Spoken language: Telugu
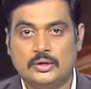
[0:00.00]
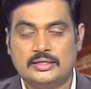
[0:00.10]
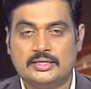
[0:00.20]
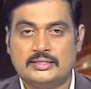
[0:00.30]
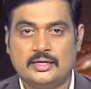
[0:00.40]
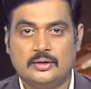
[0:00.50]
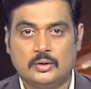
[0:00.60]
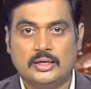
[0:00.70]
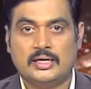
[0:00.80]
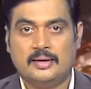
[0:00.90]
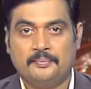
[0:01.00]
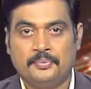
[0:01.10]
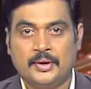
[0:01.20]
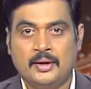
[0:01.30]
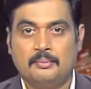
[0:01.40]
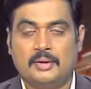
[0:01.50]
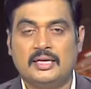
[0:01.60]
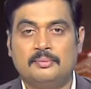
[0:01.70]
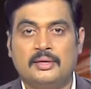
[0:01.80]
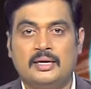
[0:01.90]
చోరీ చేశాడు దొంగ
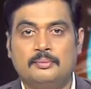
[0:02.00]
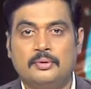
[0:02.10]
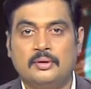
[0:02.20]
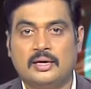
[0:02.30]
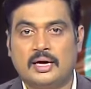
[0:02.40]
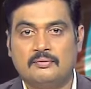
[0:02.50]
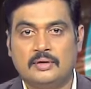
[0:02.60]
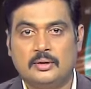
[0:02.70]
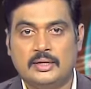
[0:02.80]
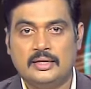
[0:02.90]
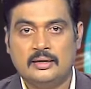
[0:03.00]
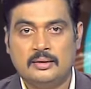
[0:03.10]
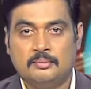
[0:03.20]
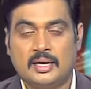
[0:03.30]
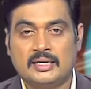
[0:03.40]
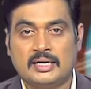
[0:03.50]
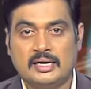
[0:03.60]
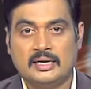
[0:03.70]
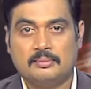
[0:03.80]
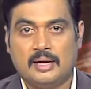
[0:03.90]
మదనపల్లె బుగ్గ కాల్వలోని
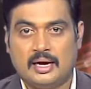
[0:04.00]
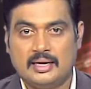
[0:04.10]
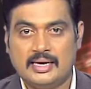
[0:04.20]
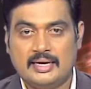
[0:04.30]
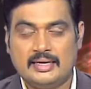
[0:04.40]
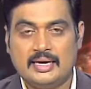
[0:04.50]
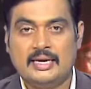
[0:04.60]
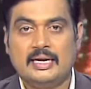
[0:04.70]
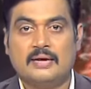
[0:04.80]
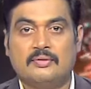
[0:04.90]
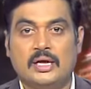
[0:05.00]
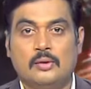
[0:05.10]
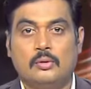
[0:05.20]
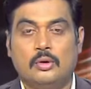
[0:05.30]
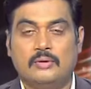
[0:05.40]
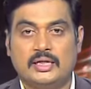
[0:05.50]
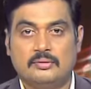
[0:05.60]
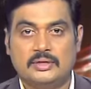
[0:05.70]
బాటగంగమ్మ ఆలయానికి నిన్న ఉదయం ఓ వ్యక్తి